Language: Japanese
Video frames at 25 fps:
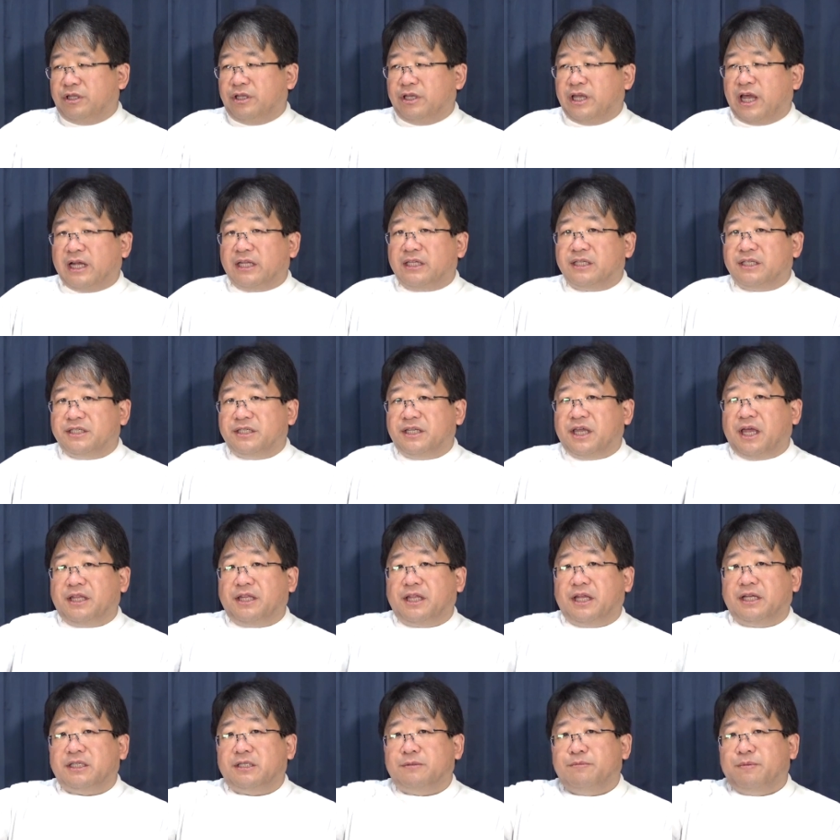やっつけ
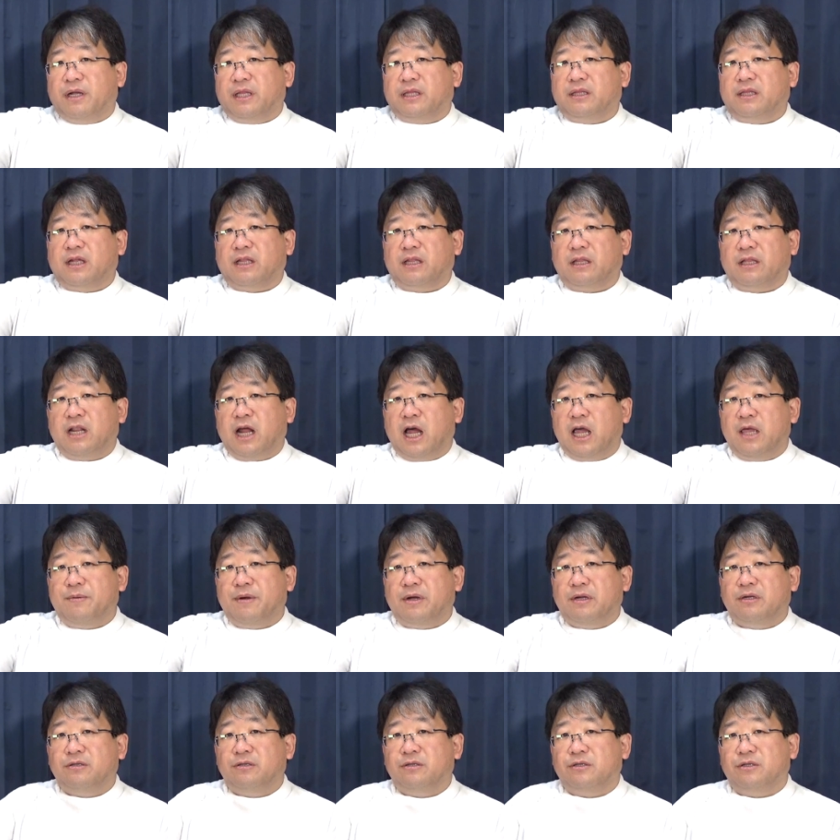てしまった
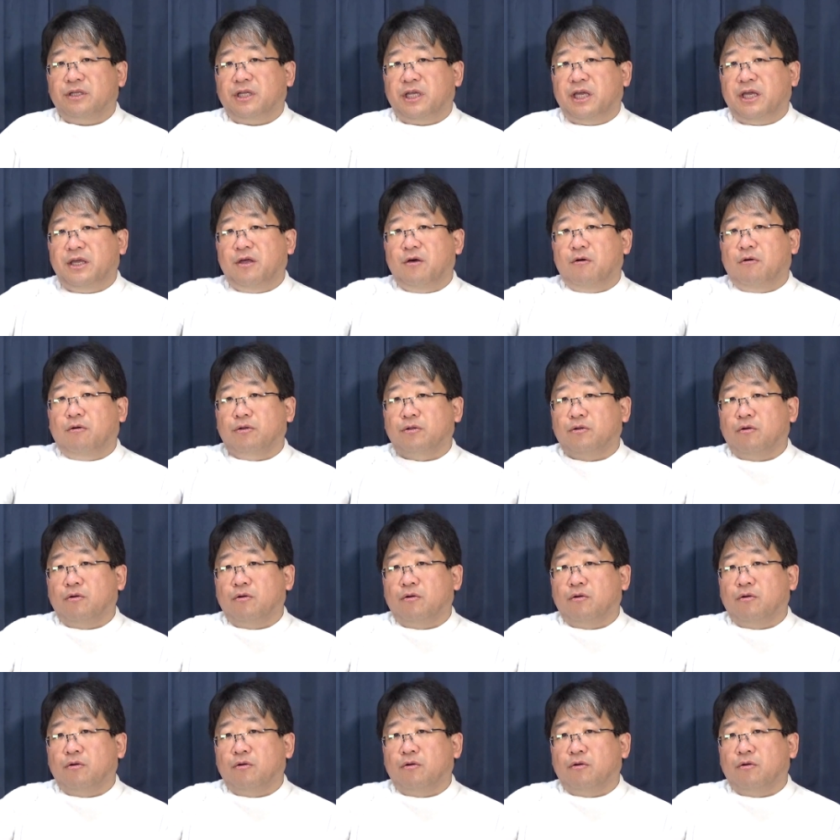ライバル企業